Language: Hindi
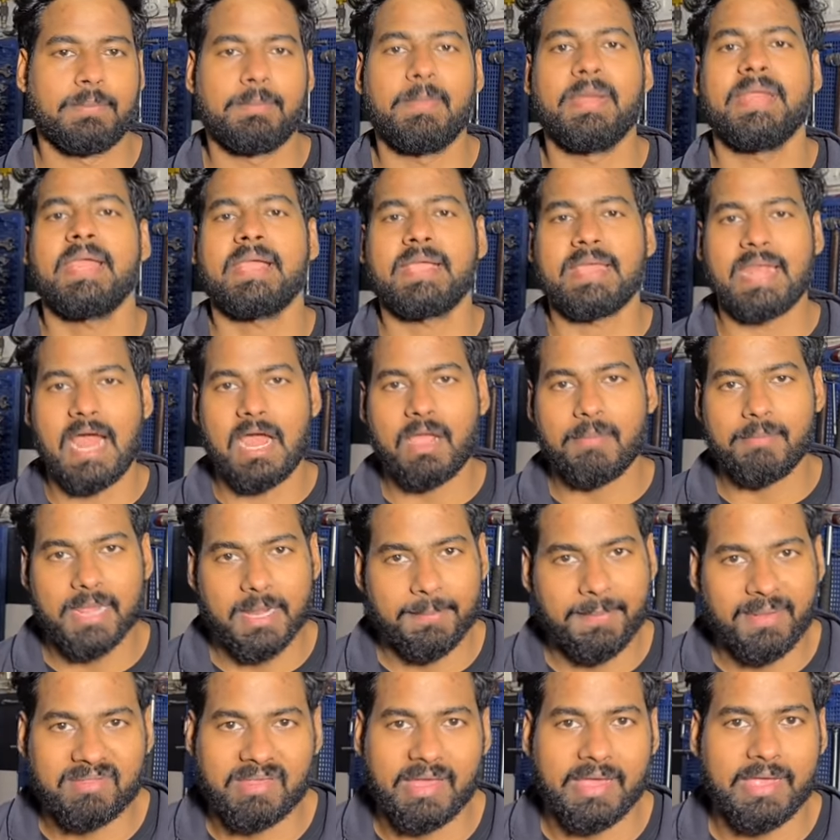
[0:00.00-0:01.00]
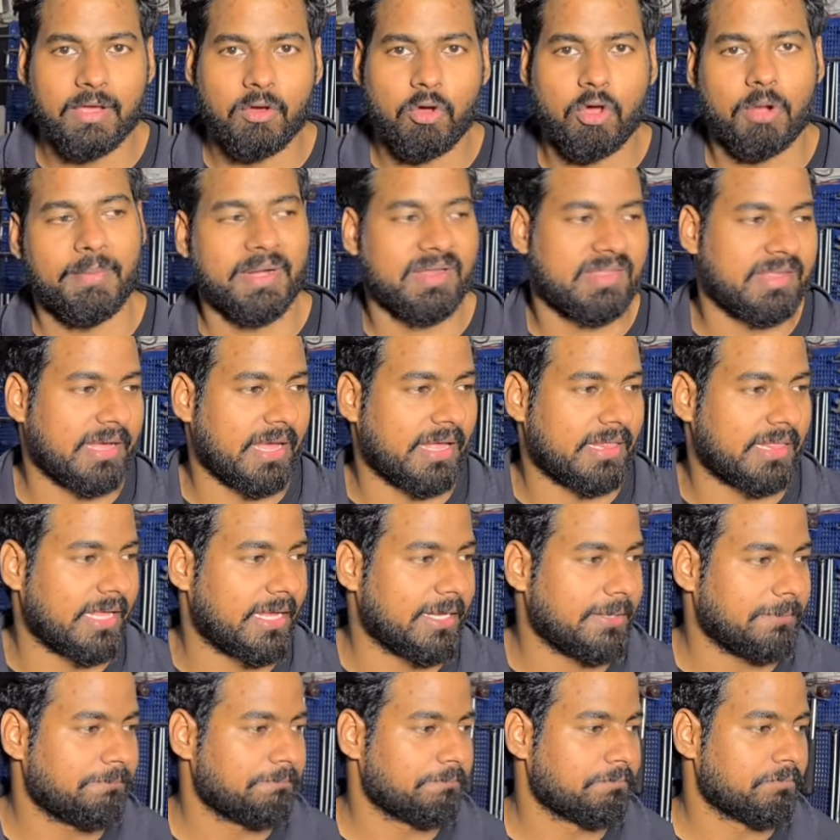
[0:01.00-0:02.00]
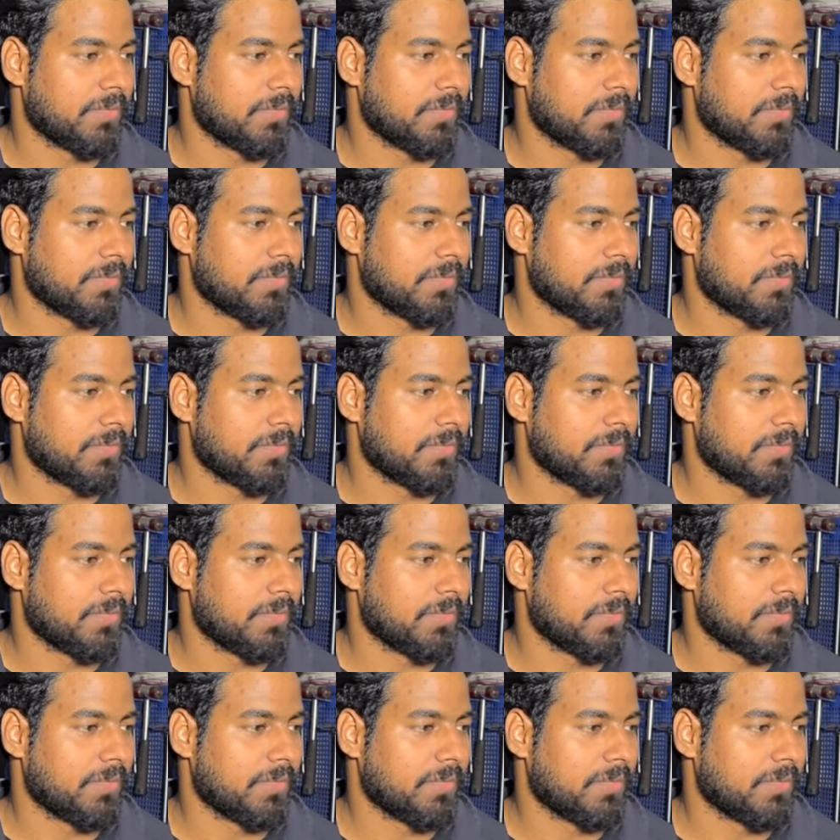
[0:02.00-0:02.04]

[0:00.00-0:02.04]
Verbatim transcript: भैया ग्राहक मेरे पास आए और मेरे से कहते हैं